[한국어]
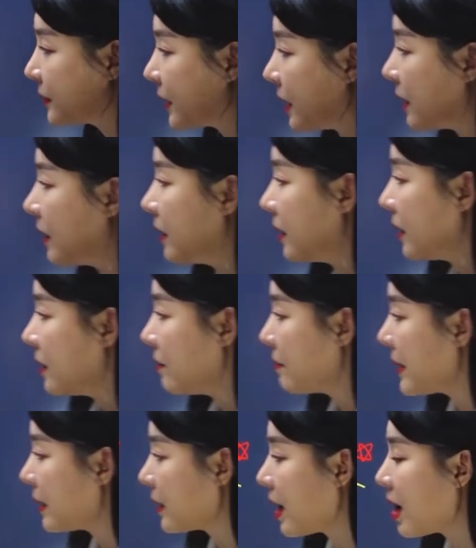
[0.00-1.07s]
자,
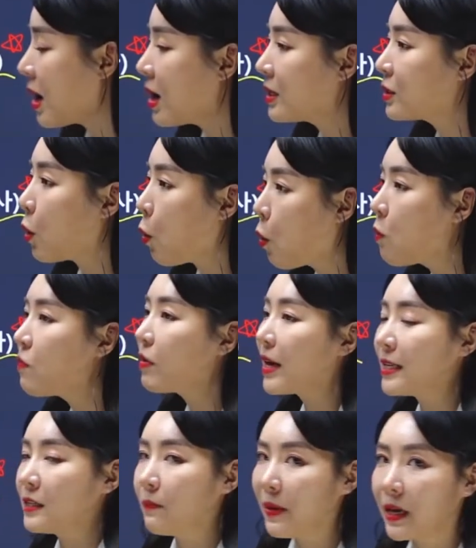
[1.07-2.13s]
because
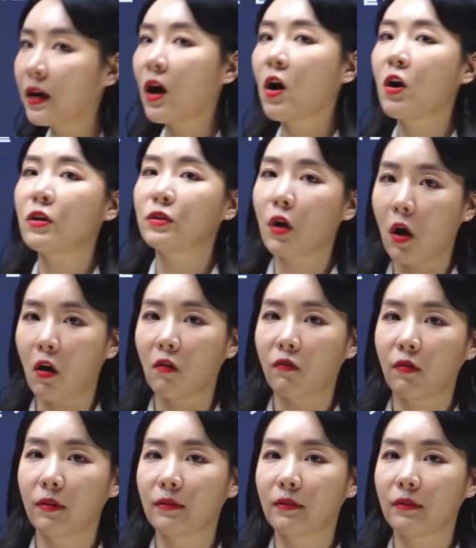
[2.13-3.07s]
of까지. because of.